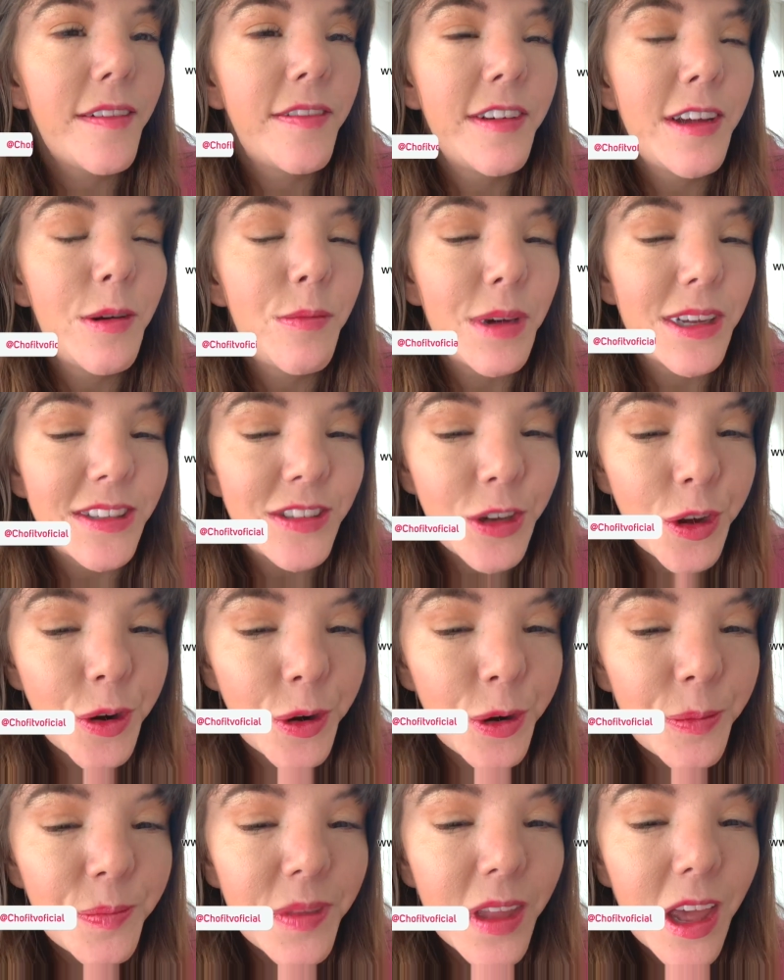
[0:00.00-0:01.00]

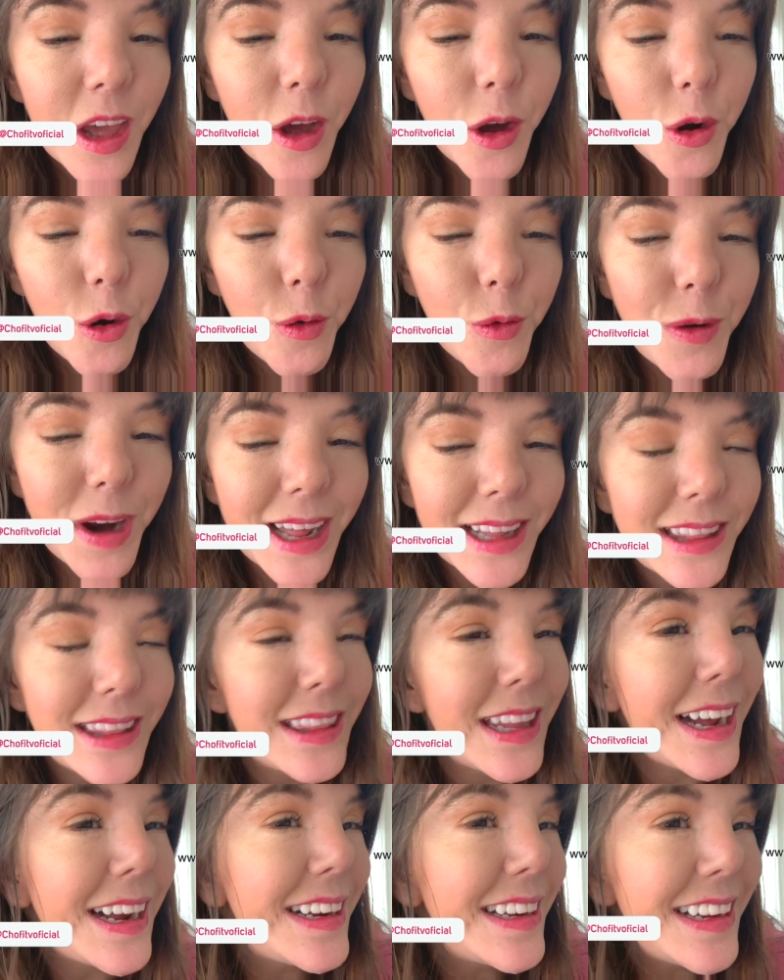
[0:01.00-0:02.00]
afirmación, una
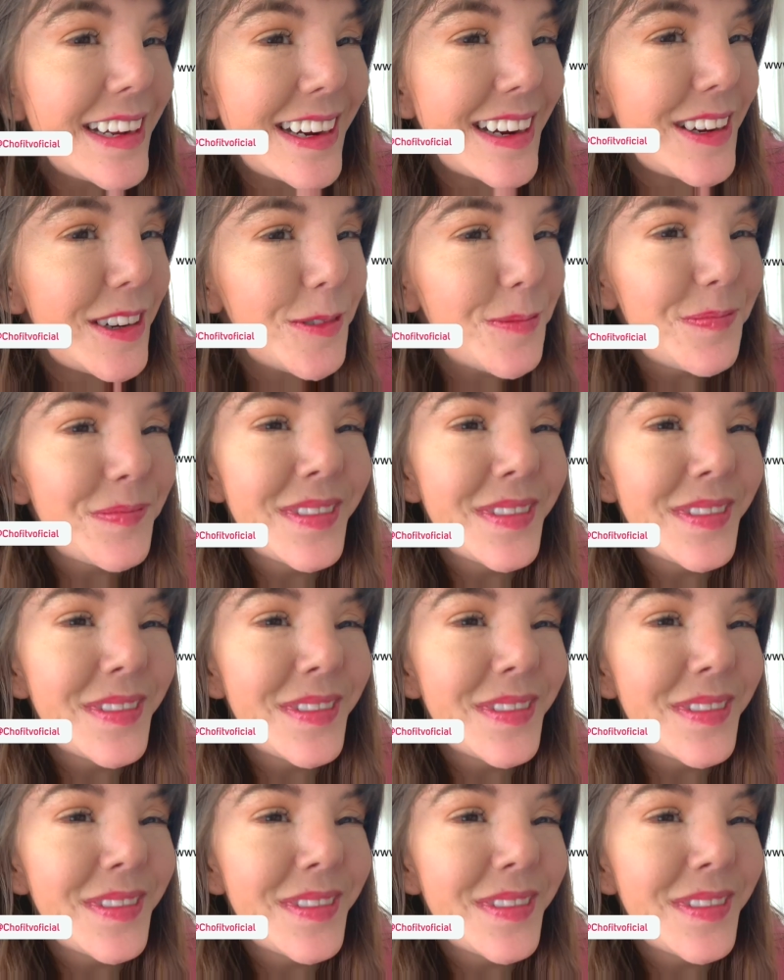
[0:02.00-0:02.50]
técnica